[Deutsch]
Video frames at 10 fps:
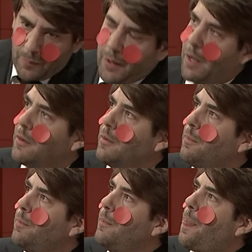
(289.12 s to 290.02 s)
naja, die
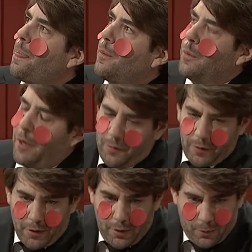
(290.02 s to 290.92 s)

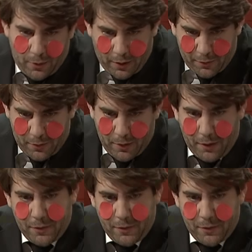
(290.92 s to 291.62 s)
US-Regierung hat